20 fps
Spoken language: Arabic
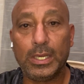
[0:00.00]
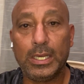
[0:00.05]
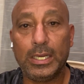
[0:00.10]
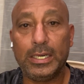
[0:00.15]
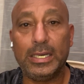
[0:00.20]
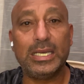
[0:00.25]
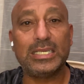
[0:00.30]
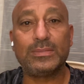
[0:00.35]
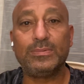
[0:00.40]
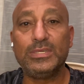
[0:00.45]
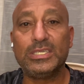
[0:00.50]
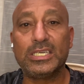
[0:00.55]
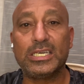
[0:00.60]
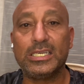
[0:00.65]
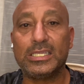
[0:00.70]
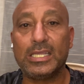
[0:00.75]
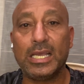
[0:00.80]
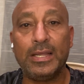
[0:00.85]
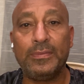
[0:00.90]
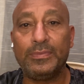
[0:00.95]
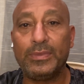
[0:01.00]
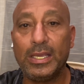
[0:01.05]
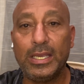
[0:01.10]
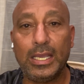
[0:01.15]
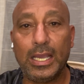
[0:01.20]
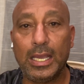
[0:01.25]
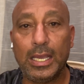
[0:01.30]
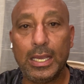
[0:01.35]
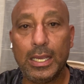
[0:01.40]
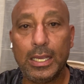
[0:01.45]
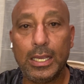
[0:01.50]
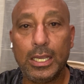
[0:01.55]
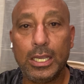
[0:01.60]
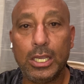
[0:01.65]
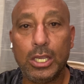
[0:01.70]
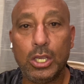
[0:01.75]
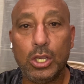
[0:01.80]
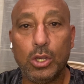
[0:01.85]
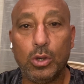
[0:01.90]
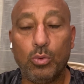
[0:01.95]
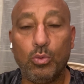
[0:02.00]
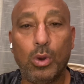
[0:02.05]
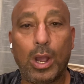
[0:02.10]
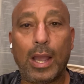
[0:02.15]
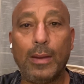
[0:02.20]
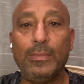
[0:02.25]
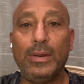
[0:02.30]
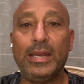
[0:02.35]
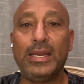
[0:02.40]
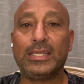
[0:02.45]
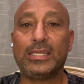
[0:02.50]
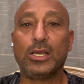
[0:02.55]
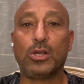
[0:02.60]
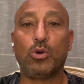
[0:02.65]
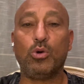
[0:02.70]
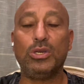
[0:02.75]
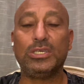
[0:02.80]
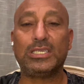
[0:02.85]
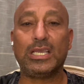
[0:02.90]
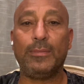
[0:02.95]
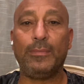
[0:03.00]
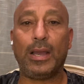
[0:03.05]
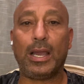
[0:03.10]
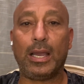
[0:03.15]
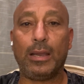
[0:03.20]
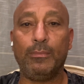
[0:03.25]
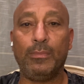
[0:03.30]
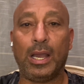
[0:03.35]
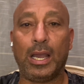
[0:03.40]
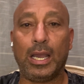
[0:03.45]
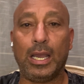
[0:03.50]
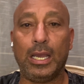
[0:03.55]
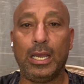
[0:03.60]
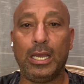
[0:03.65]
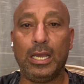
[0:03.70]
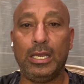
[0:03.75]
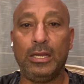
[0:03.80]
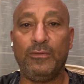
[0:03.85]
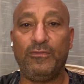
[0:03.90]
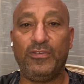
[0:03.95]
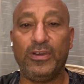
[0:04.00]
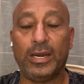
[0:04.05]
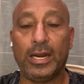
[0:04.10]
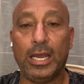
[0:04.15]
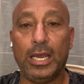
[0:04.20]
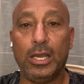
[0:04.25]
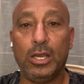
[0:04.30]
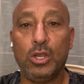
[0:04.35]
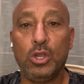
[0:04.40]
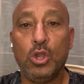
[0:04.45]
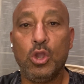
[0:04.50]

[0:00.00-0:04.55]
ناس مسكت انديه وعامله نتائج كويسه مع مع الفرق